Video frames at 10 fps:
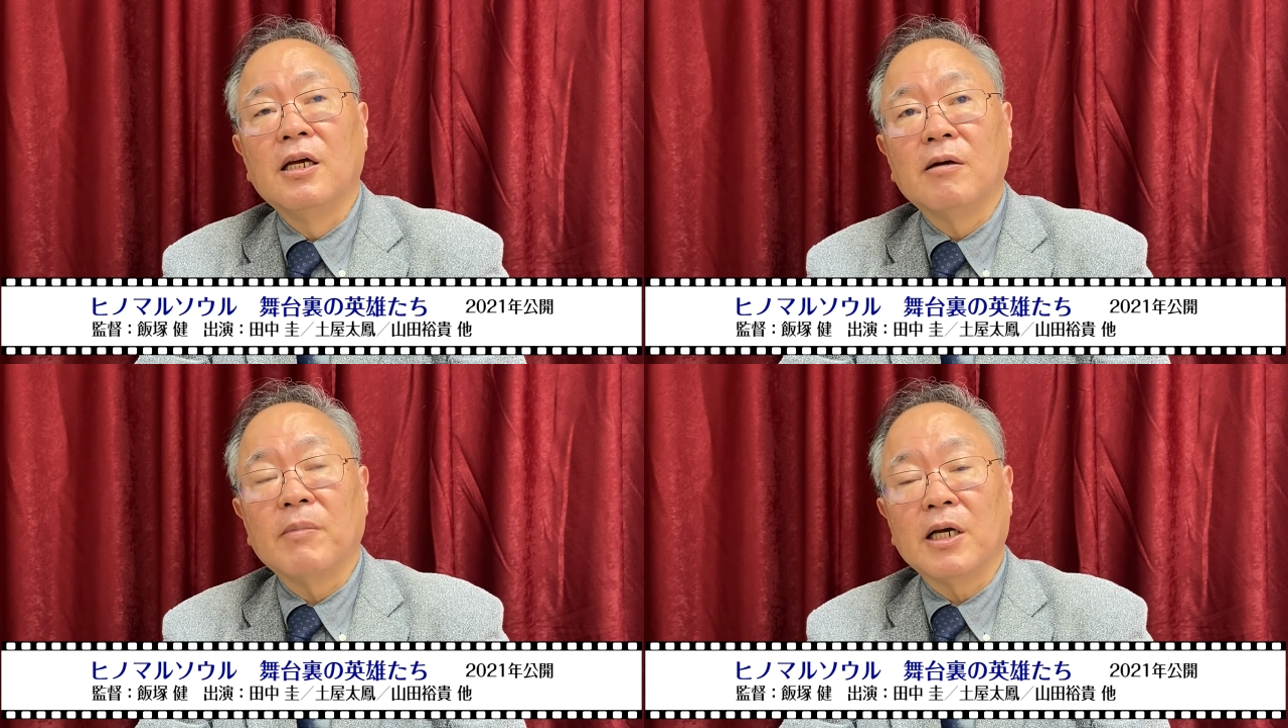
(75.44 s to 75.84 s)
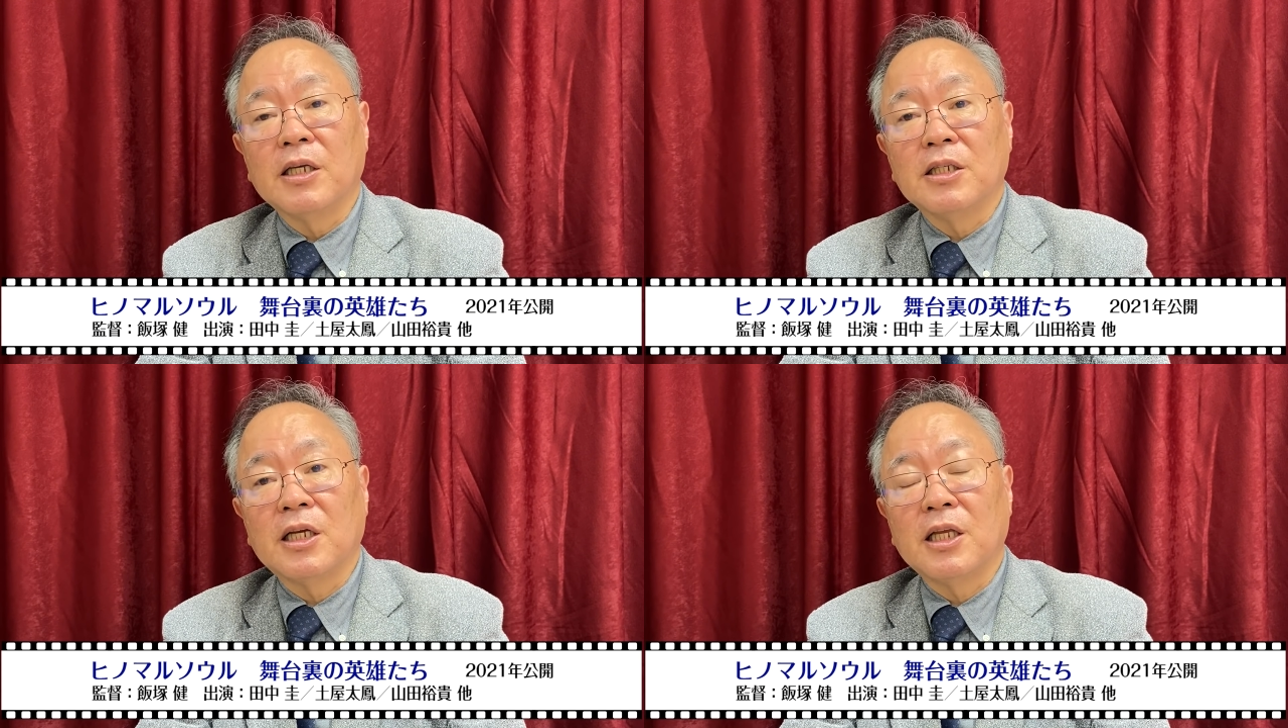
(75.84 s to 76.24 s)
まあ、
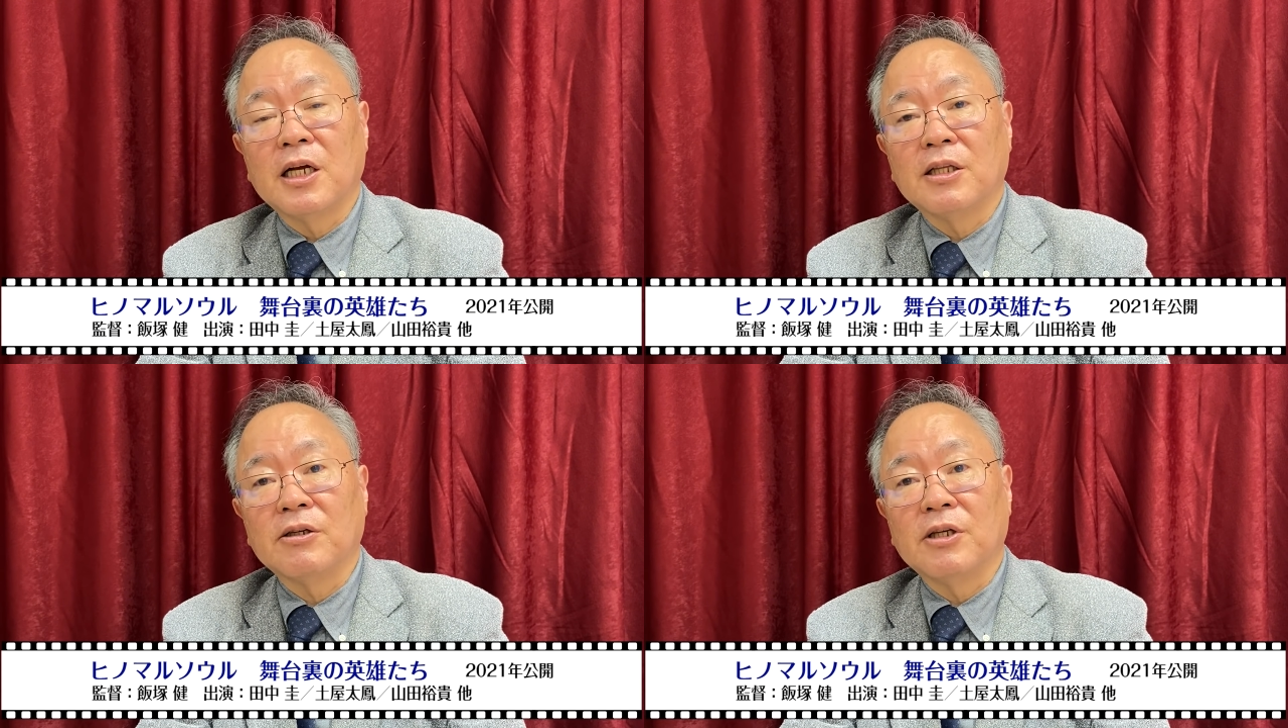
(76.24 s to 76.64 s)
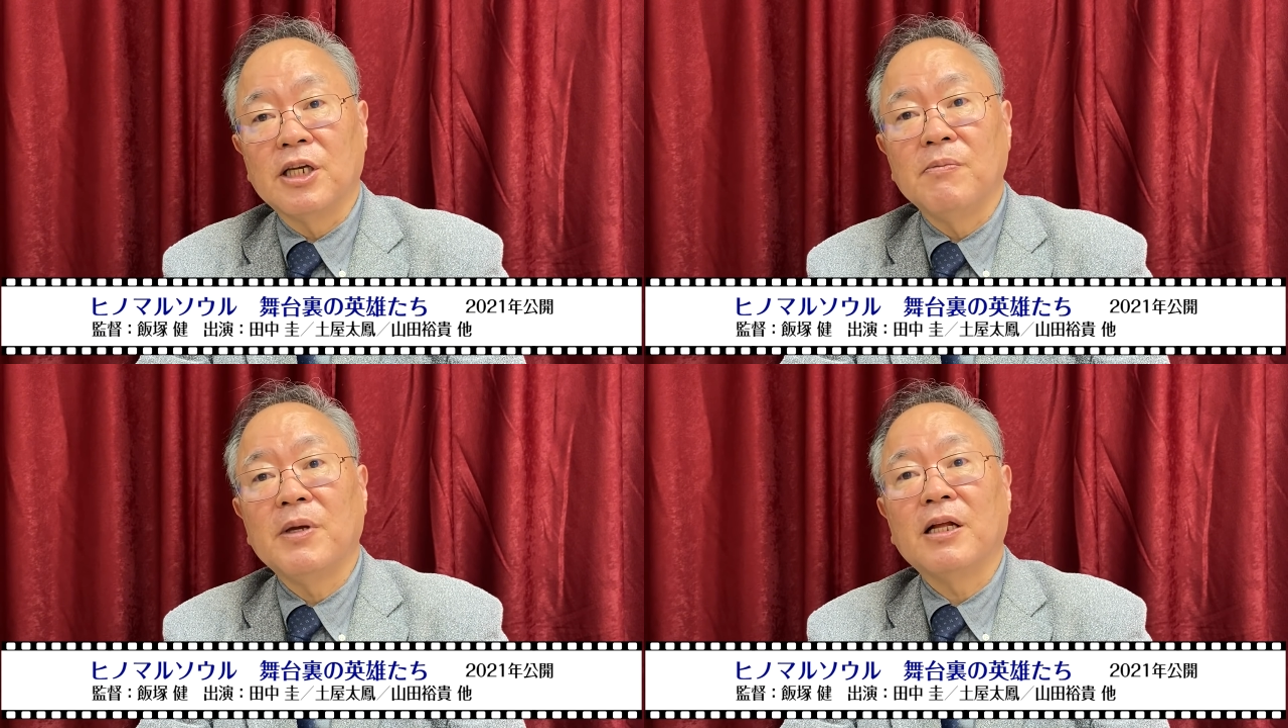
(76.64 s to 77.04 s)
残念ながら
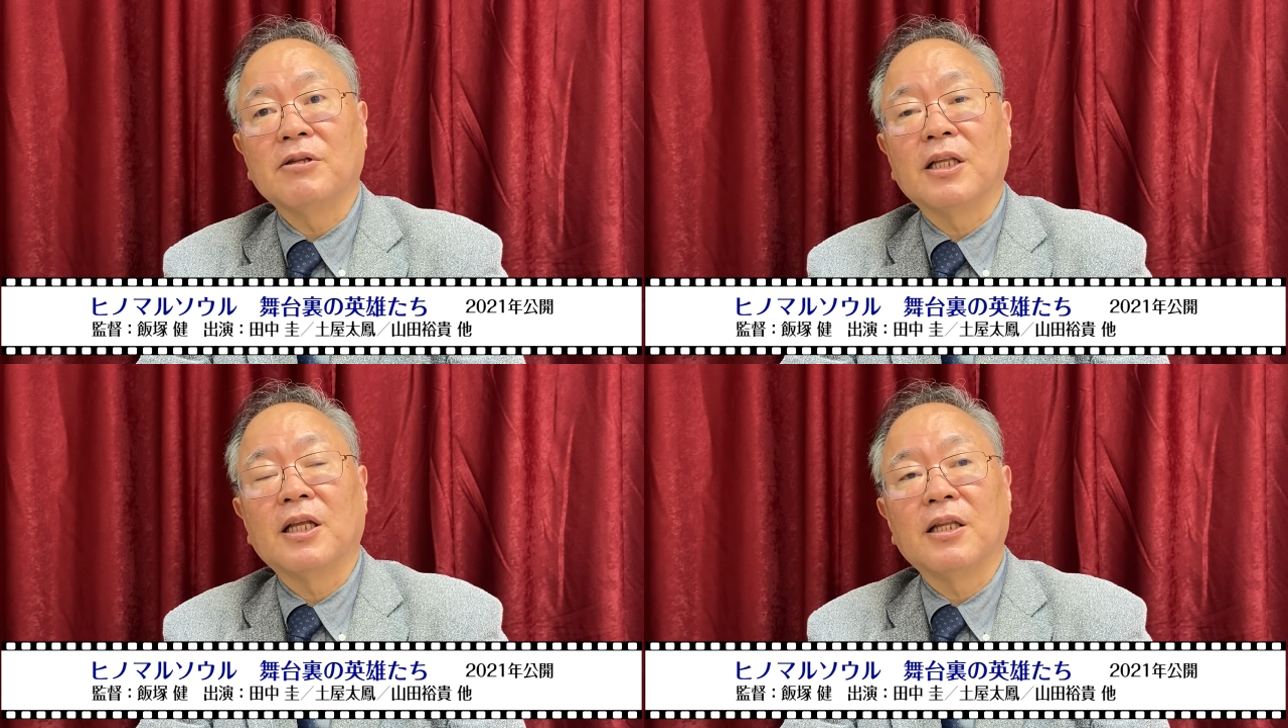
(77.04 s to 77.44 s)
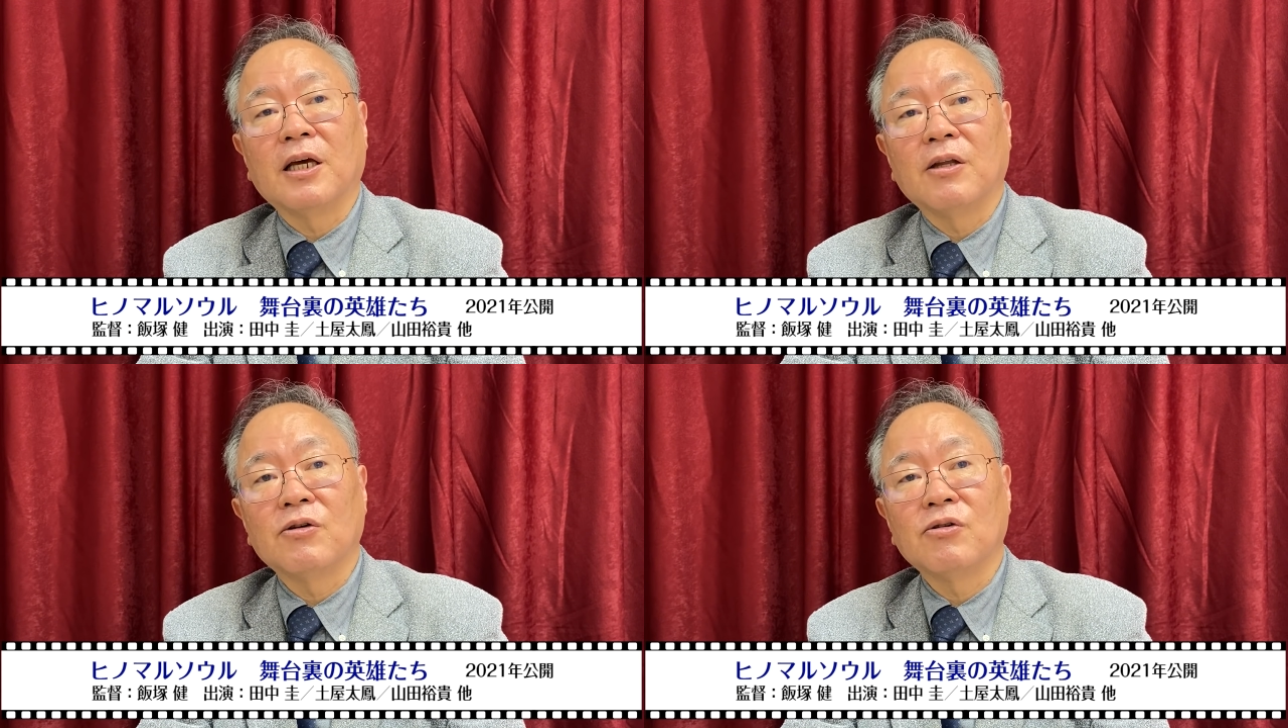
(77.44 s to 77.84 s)
銀メダルだったん
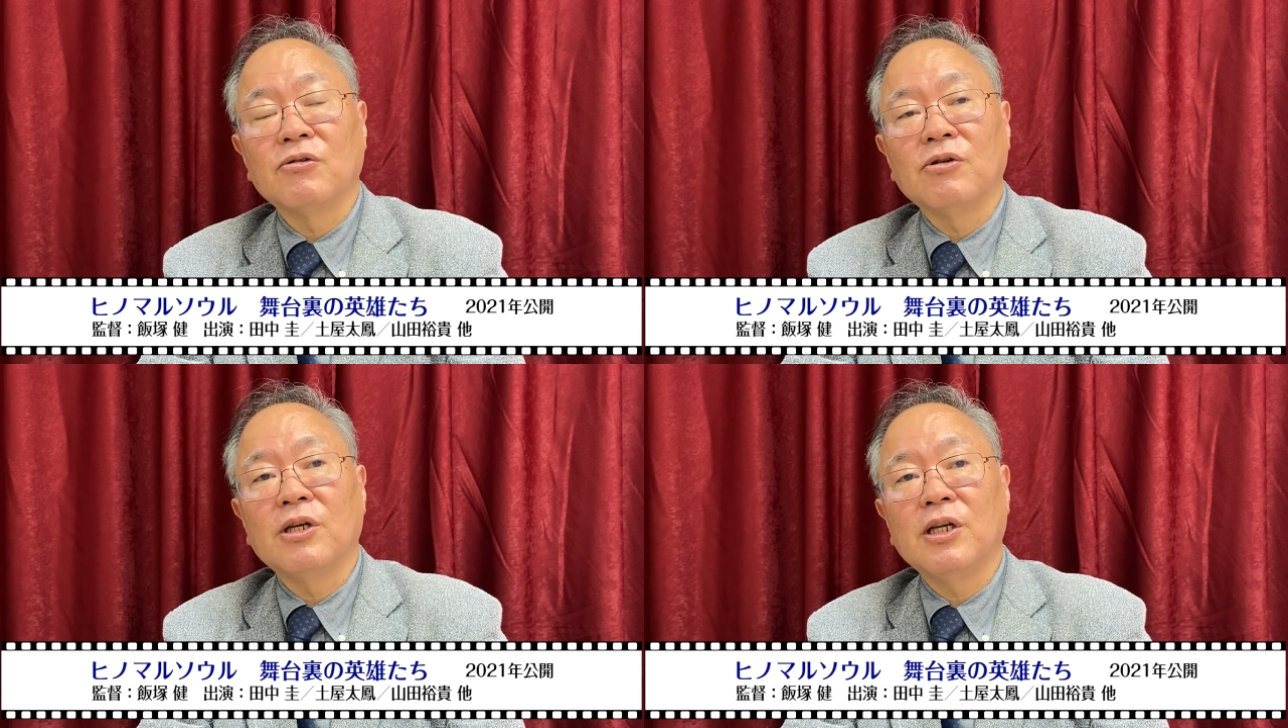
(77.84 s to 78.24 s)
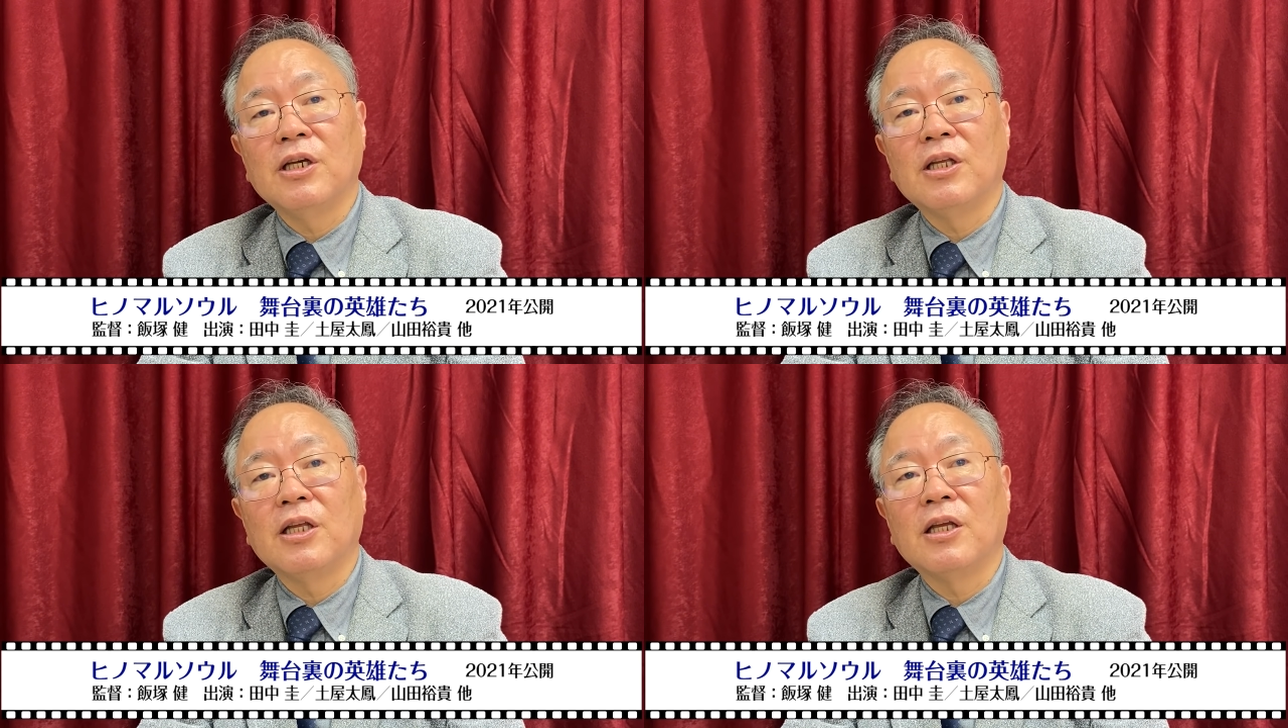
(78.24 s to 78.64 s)
だけど、はい、その時
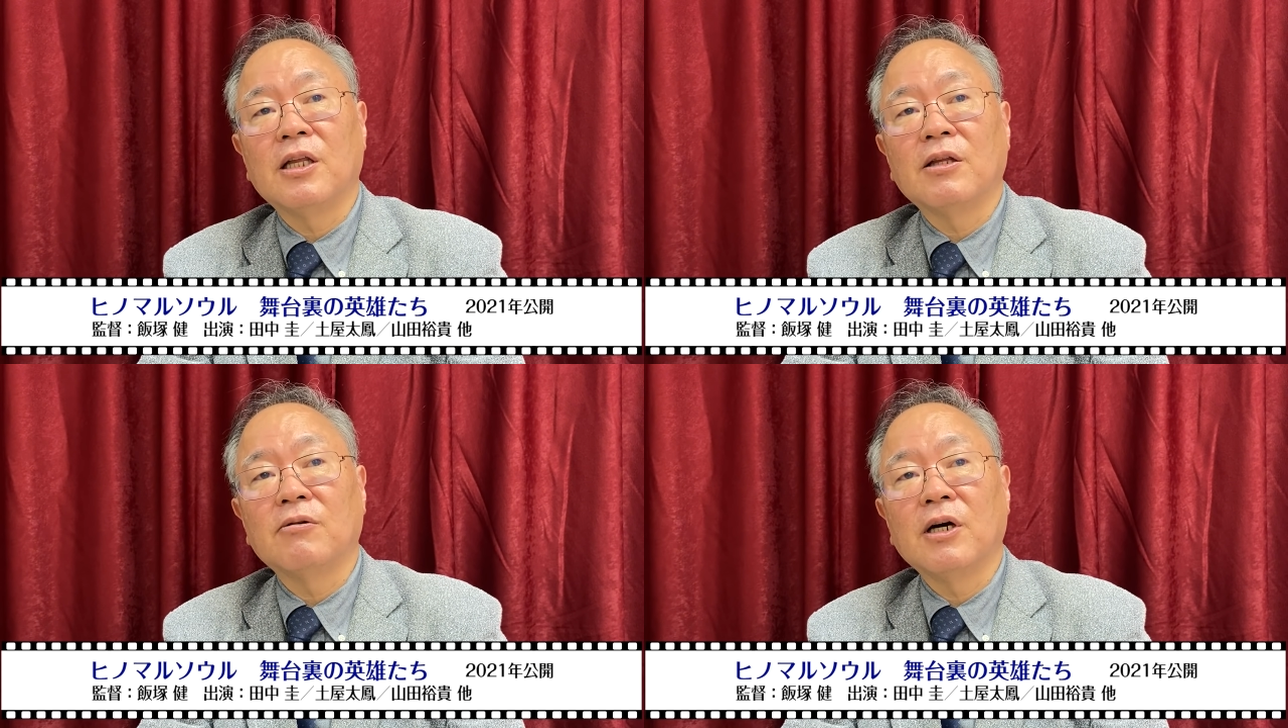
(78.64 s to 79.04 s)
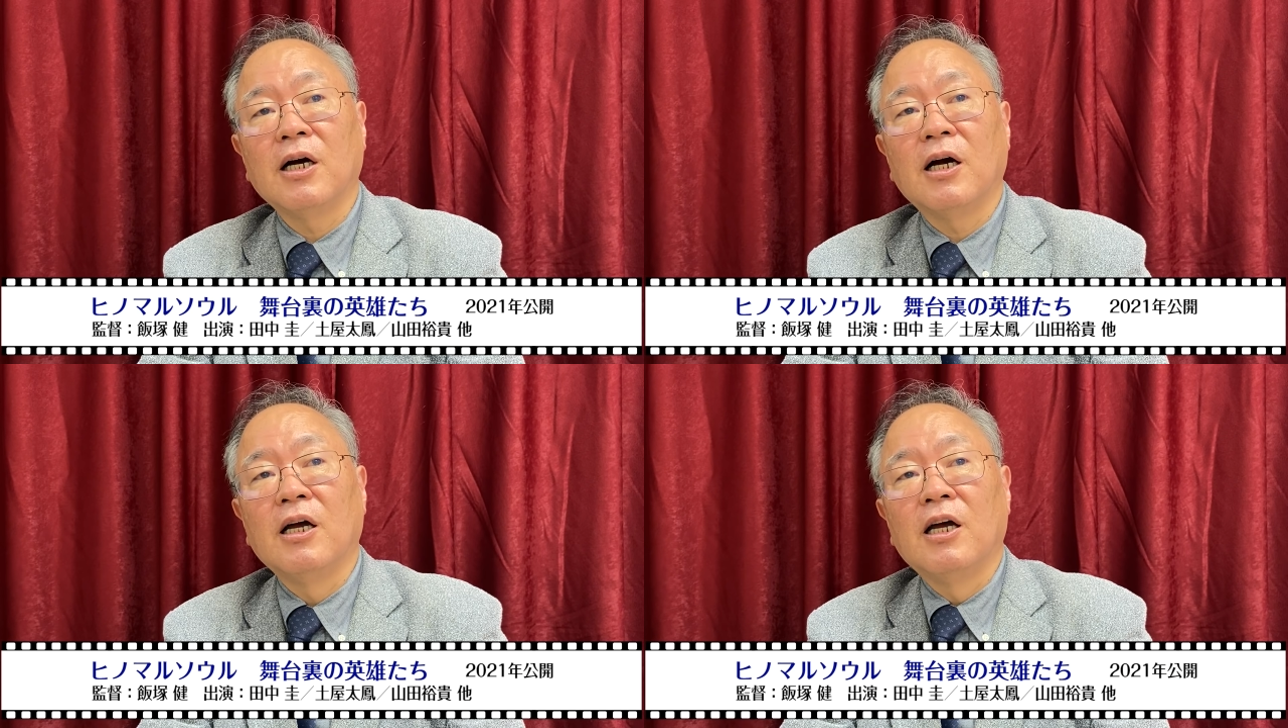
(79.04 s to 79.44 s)
に出てたの
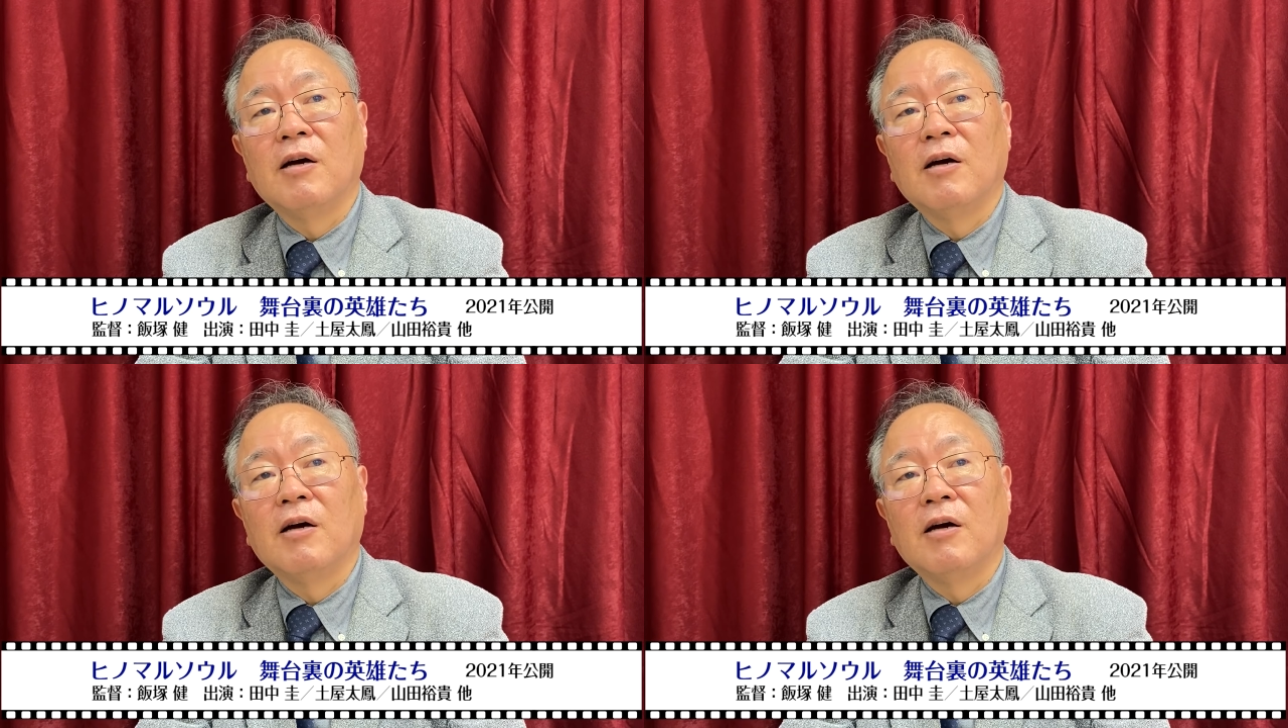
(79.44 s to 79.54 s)
が、